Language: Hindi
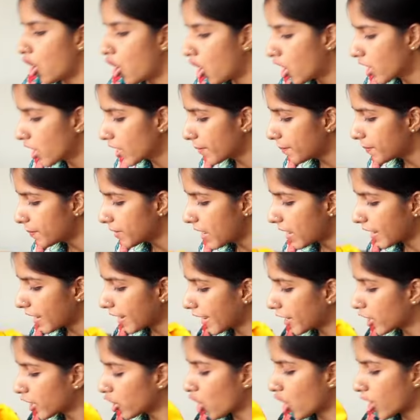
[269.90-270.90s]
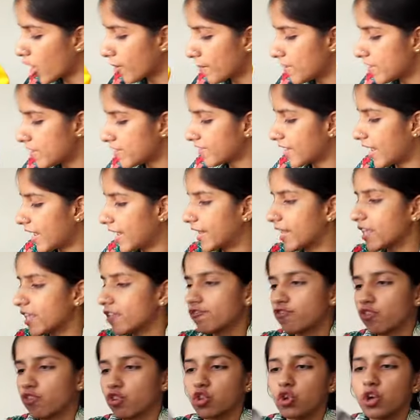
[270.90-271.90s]
और अभी आ गया नॉर्मल
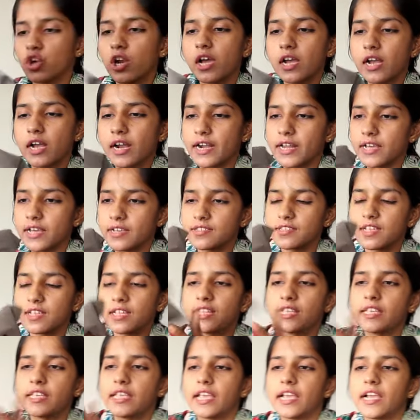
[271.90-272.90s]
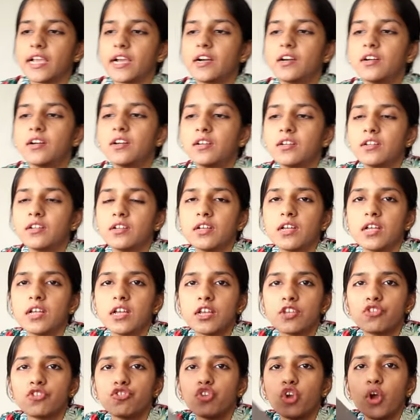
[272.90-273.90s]
सेटिंग जो थोड़ा कड़क सा दिखेगा
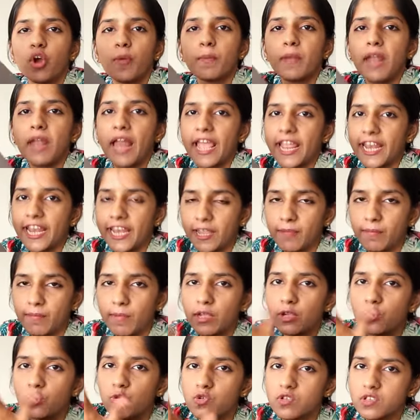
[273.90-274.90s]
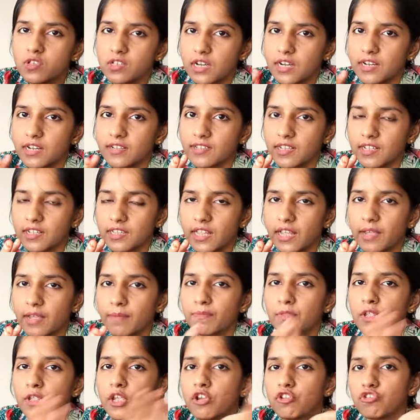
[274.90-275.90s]
जो हम लाइनिंग में यूज़ कर सकते हैं
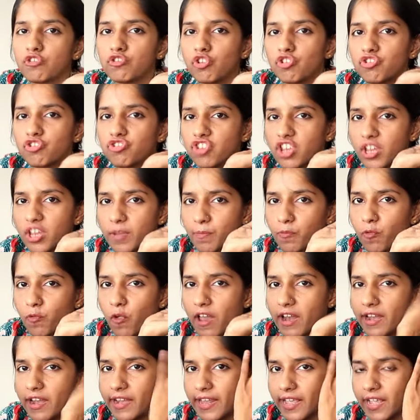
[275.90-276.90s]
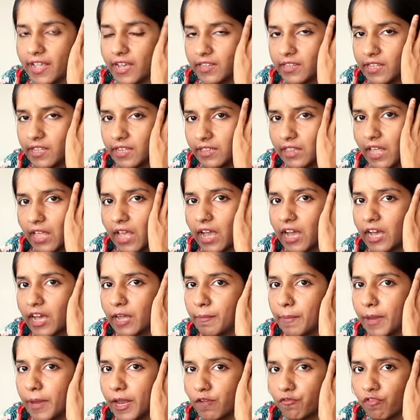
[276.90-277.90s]
जो चीप क्वालिटी का दिखता है अगर
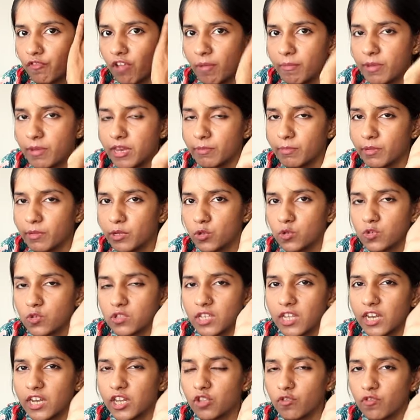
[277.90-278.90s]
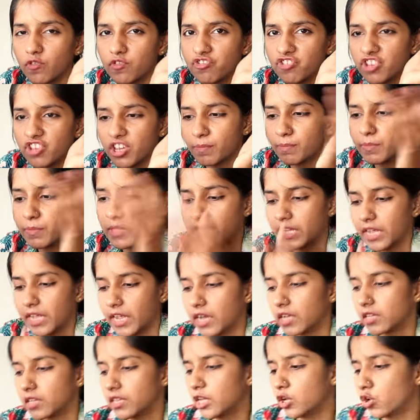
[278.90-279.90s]
मेन फैब्रिक में यूज़ करें तो वो चीप
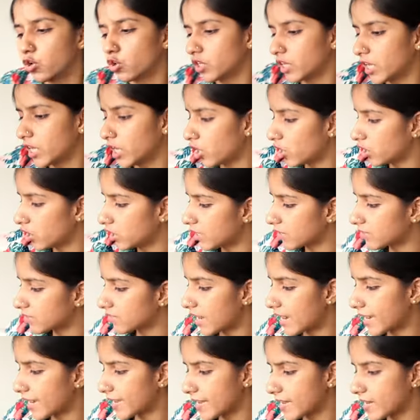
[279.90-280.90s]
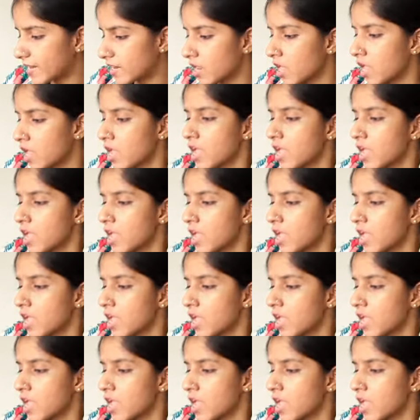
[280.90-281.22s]
दिखेगा देखो ये और ये सैटिन